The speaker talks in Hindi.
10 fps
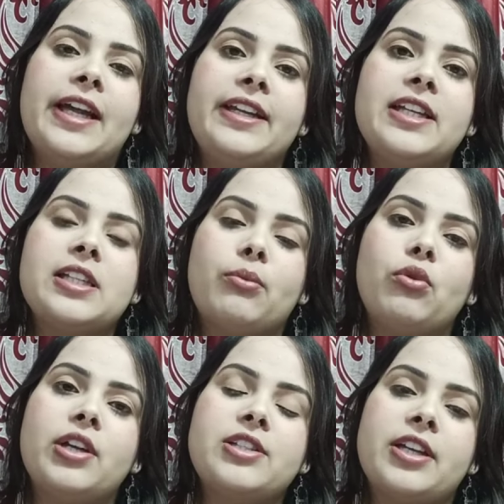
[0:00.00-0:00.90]
दैट केस
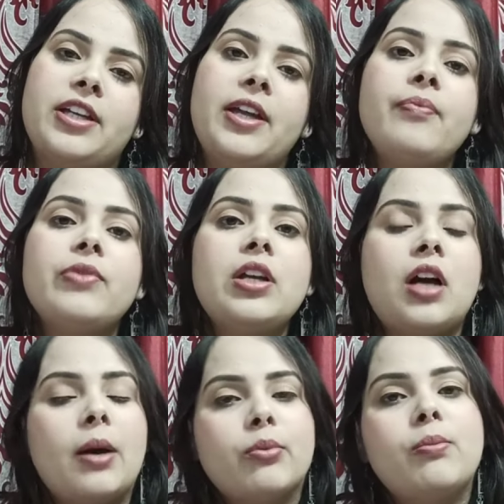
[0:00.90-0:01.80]
आपको क्या चाहिए
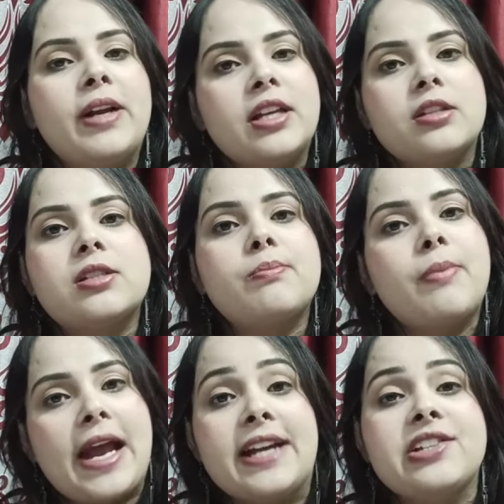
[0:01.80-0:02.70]
आपको ब्रेस्ट
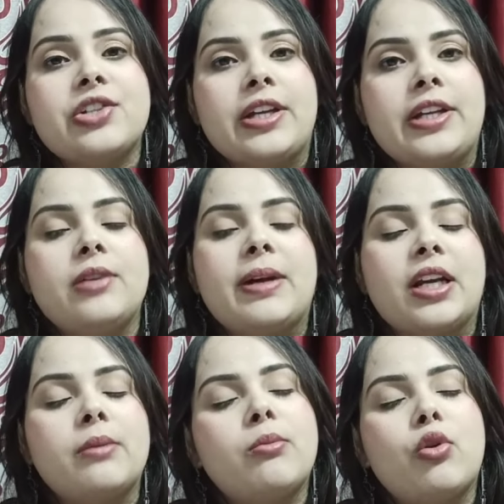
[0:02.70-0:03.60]
पैड्स चाहिए
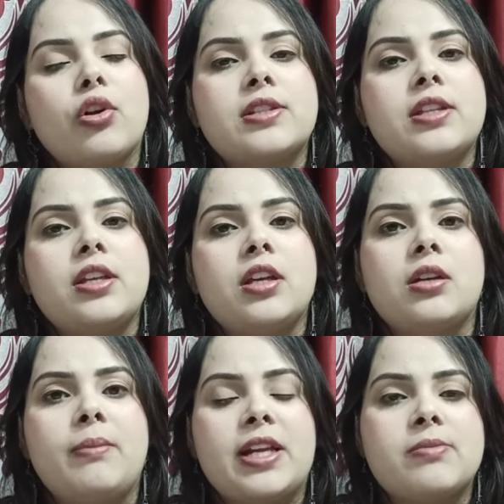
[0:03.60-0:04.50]
मार्केट में बहुत सी
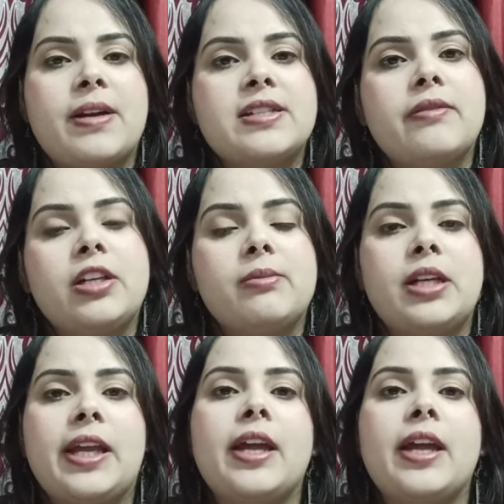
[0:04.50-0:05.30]
ब्रेस्ट पैड्स अवेलेबल